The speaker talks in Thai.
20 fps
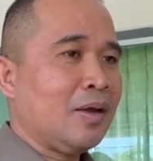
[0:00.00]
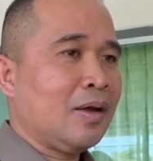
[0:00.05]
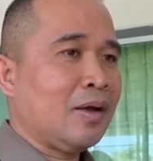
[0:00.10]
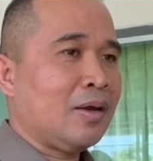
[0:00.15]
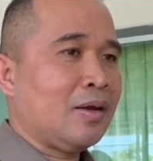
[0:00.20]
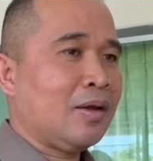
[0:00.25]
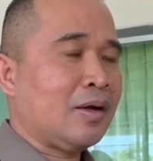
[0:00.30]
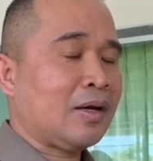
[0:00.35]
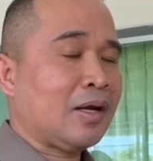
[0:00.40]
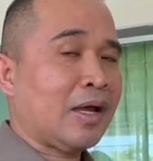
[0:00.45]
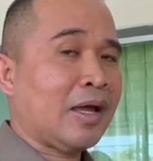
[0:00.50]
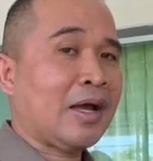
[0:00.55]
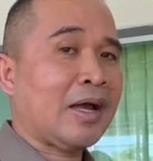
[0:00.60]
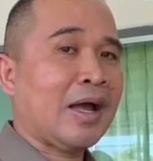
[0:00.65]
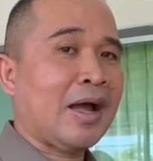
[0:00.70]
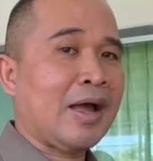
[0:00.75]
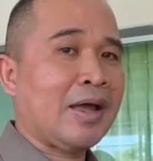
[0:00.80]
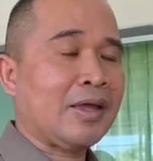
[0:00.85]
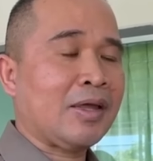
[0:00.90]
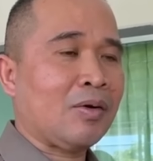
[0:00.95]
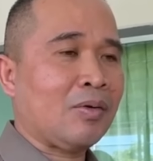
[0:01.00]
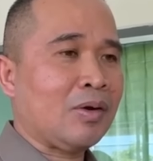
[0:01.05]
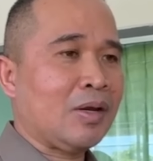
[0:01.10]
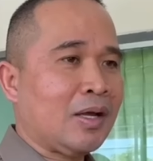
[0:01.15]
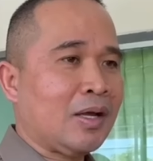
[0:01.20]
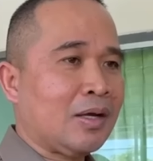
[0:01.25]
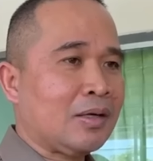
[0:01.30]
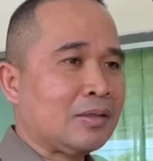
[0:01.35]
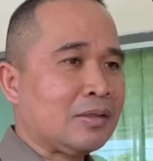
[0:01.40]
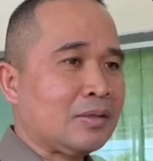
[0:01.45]
เรื่องคล้ายๆเกี่ยวกัอ
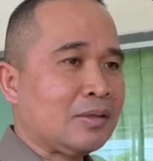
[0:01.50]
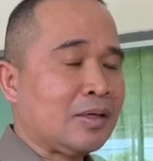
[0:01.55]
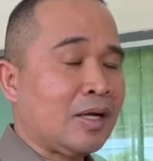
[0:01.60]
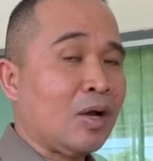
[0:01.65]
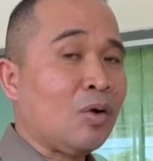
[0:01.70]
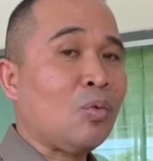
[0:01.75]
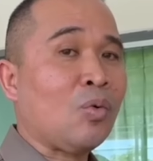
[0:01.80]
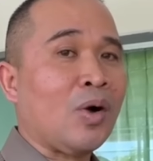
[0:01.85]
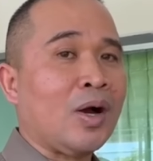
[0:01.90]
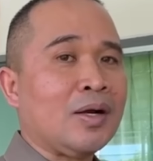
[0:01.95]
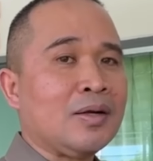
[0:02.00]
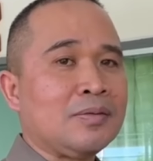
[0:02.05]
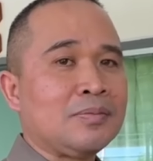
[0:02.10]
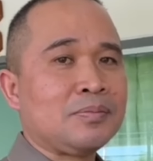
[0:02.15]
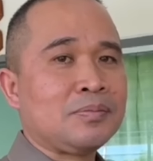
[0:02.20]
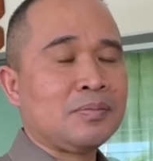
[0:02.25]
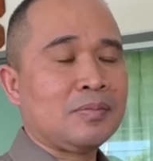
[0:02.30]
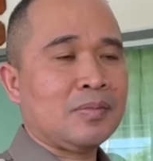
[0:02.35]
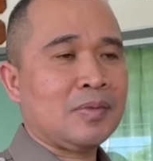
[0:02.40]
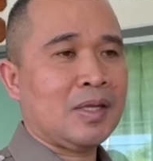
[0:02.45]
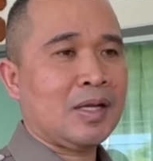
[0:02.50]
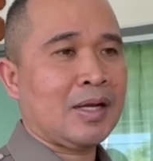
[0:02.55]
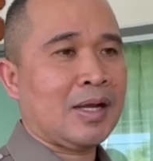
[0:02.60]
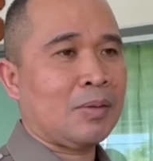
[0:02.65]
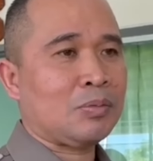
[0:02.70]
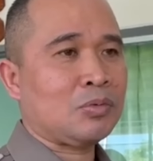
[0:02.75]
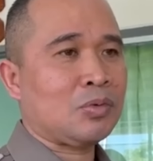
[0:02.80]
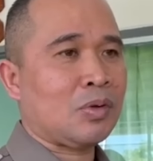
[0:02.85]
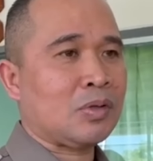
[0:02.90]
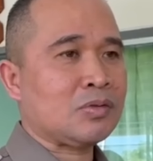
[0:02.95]
งหึงหวงนะครับ
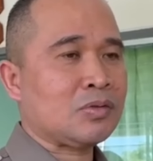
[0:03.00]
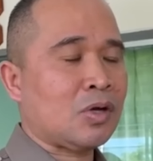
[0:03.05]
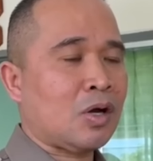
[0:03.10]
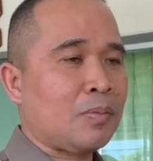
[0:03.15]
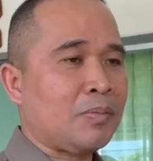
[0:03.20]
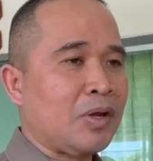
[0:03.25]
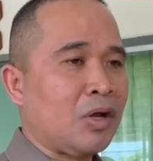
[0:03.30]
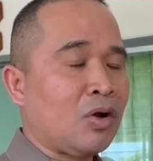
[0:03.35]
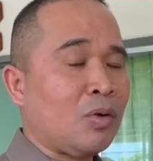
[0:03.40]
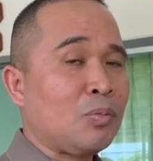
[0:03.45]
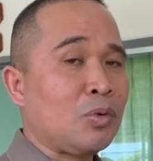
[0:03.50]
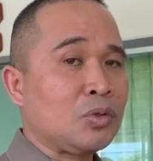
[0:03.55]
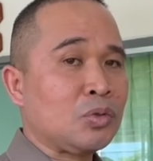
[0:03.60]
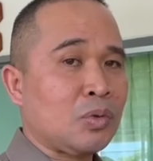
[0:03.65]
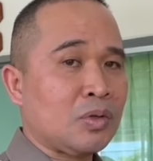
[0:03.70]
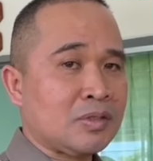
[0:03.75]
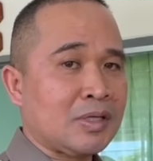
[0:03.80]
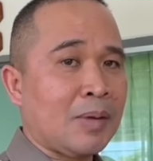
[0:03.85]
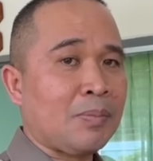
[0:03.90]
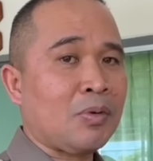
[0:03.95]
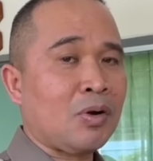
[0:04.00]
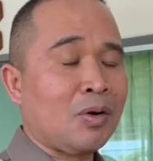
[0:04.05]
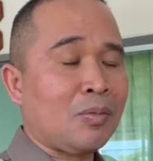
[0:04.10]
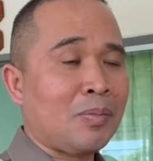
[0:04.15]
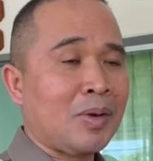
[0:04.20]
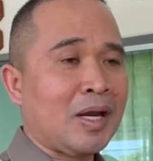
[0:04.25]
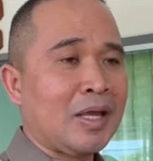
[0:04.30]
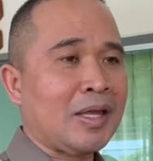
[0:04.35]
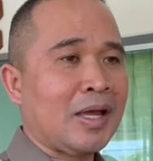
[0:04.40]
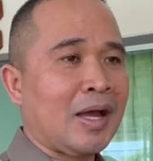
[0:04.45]
ตรวจสอบในข้อมูลโทรศัพท์ของภร
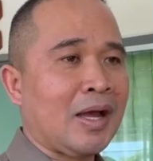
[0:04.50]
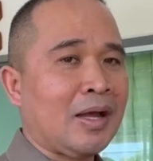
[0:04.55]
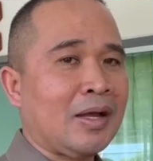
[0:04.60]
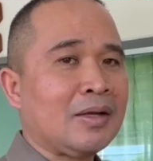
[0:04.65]
รยา